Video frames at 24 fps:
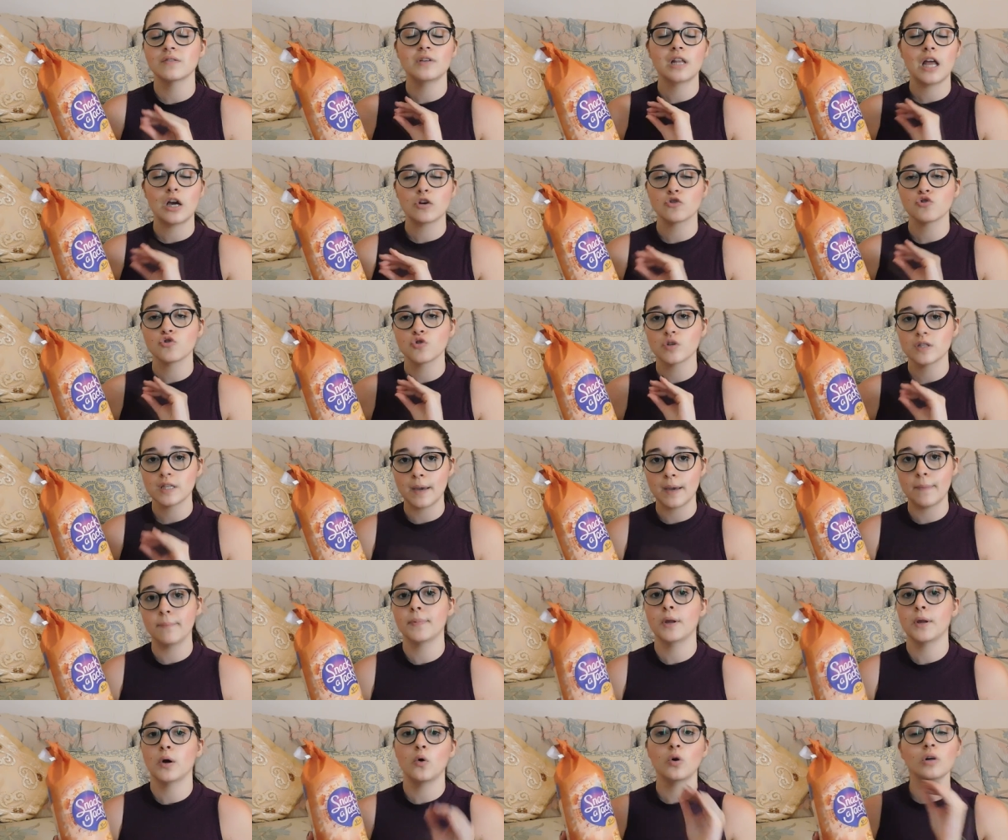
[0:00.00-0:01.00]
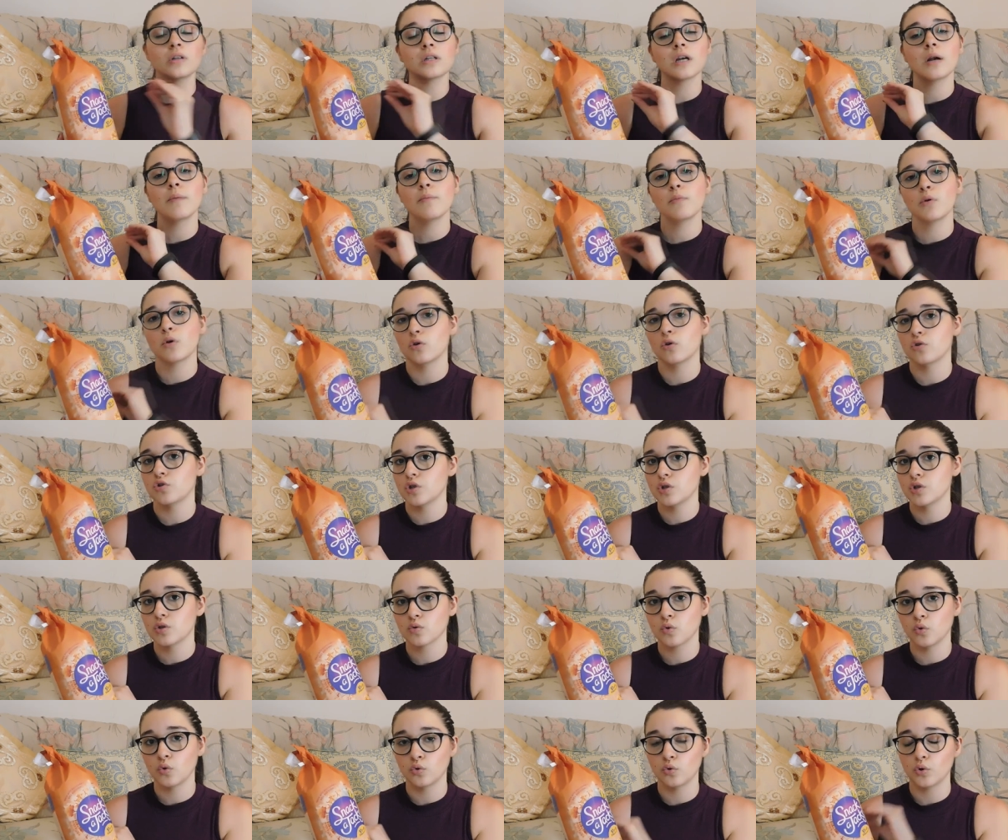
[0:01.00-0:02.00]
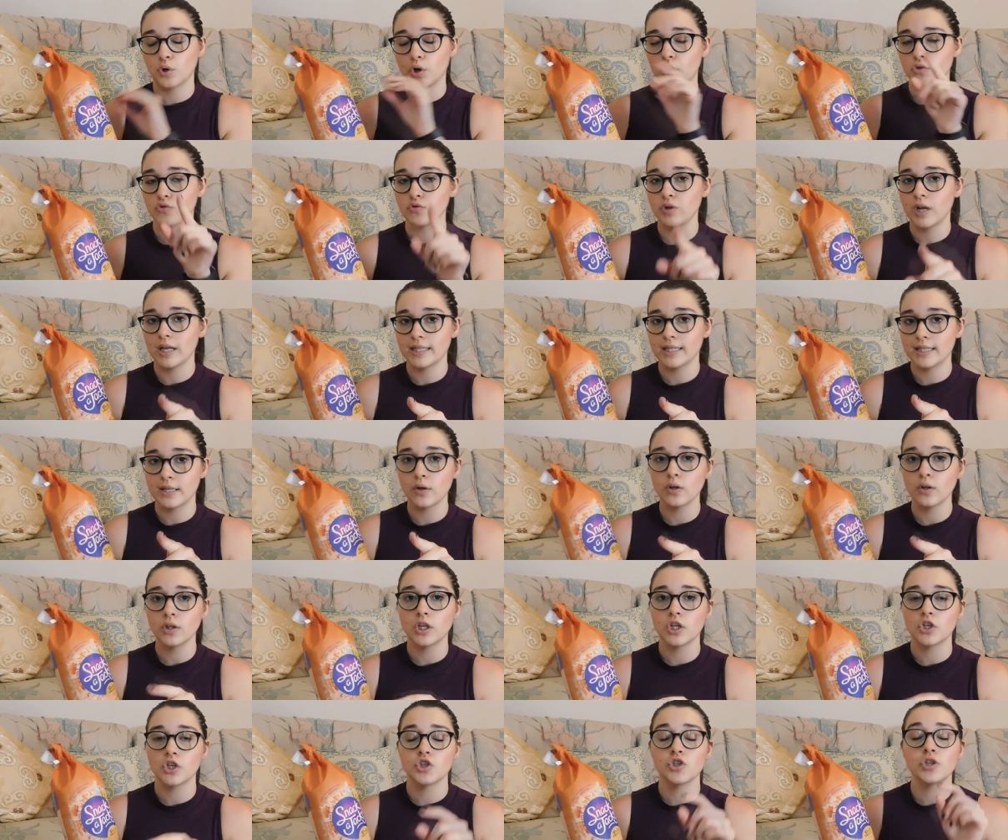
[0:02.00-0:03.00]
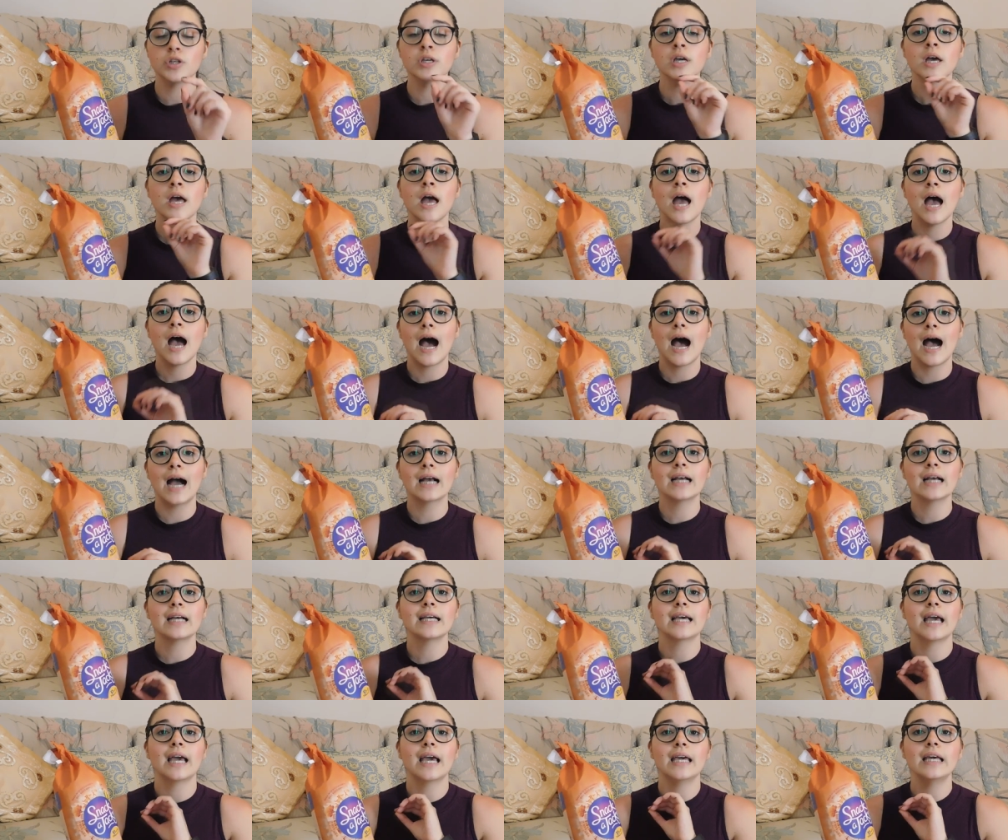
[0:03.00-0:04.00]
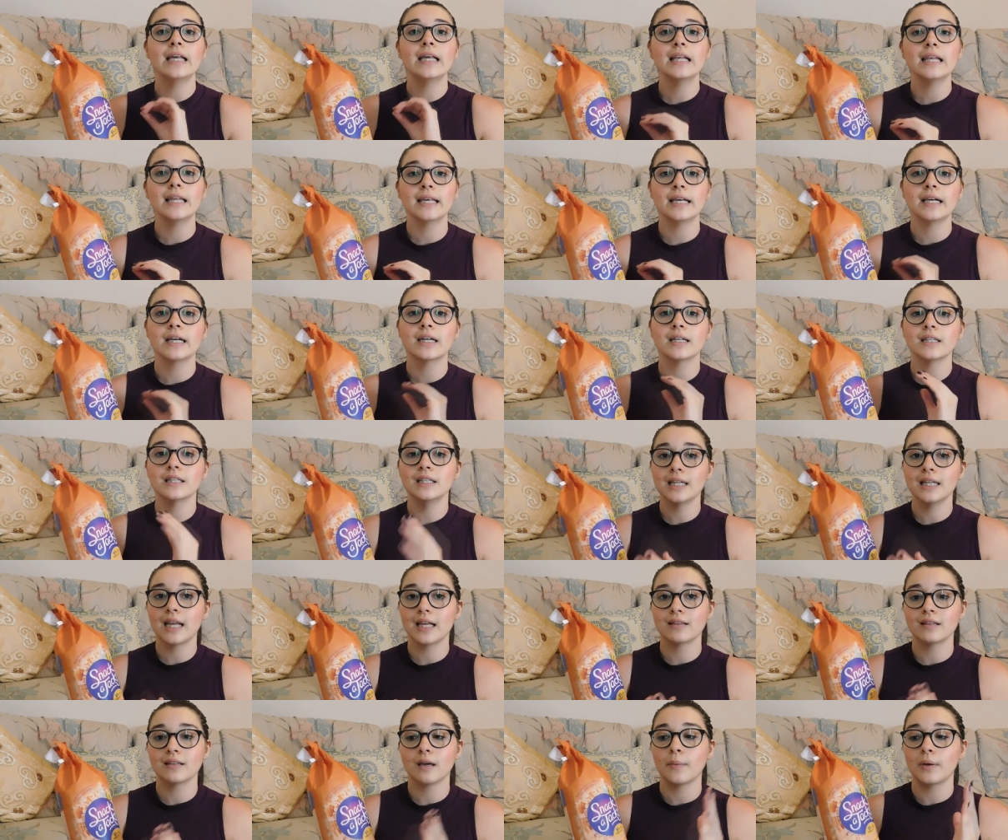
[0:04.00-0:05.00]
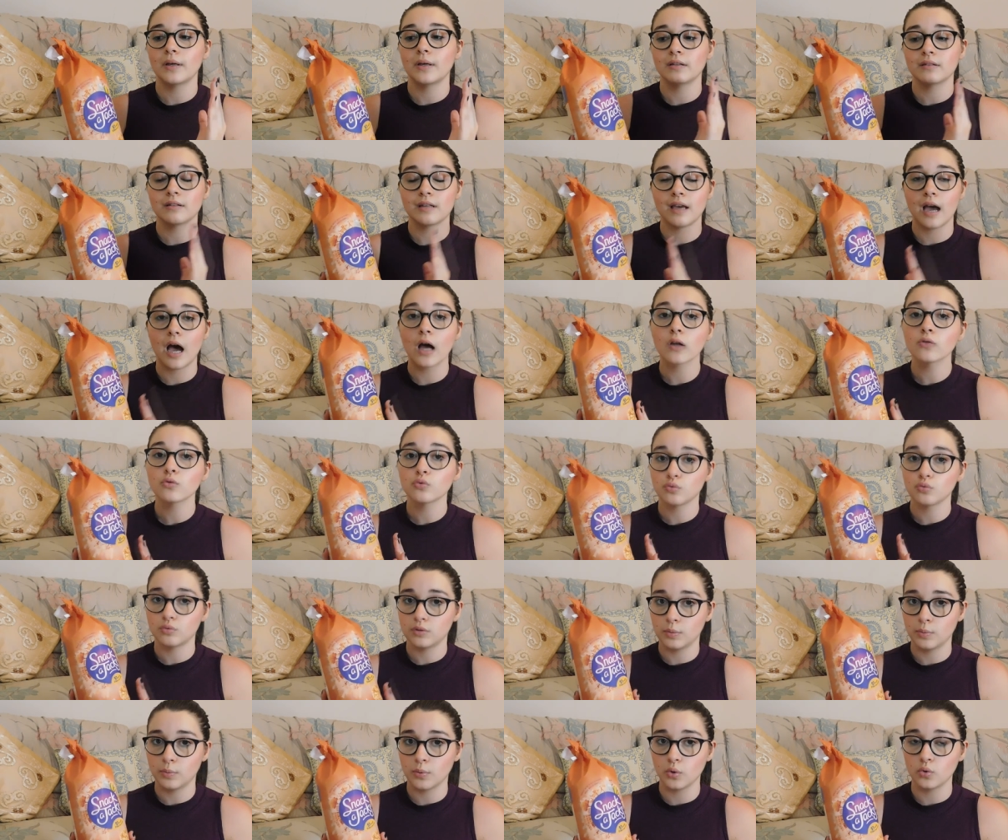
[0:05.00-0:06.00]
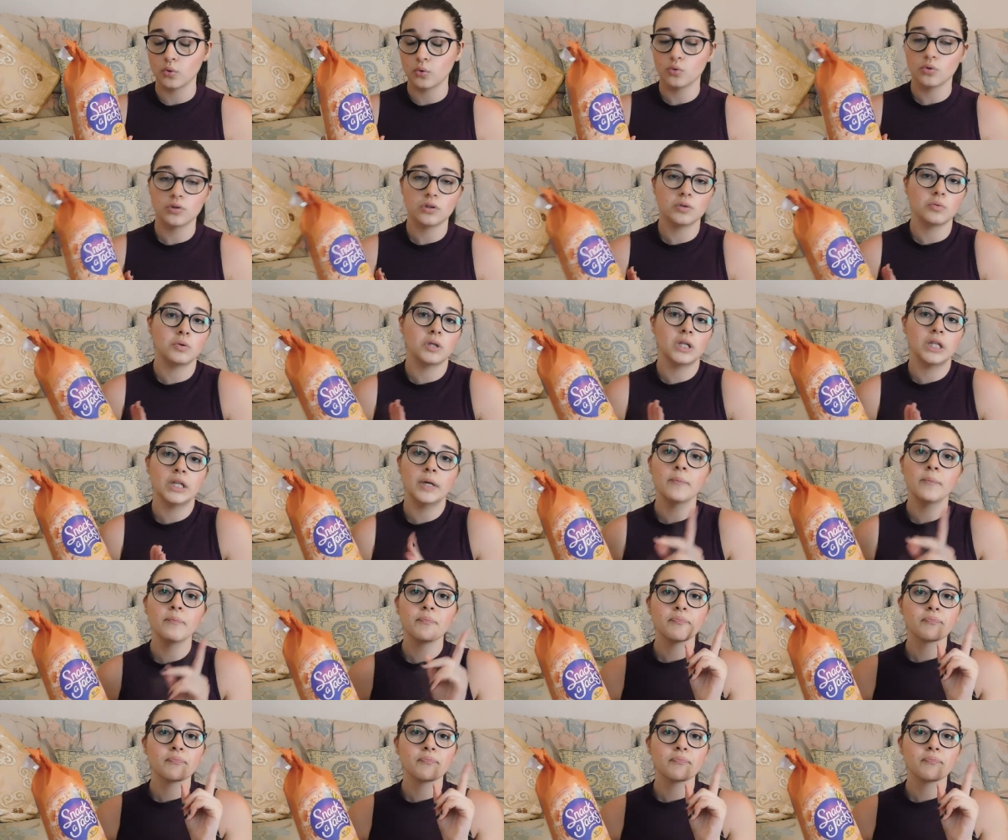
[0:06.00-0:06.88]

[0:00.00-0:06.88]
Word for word: vi lascio sempre oltre al mio codice sconto che è Giulia010 anche il link direttamente a tutti i prodotti quindi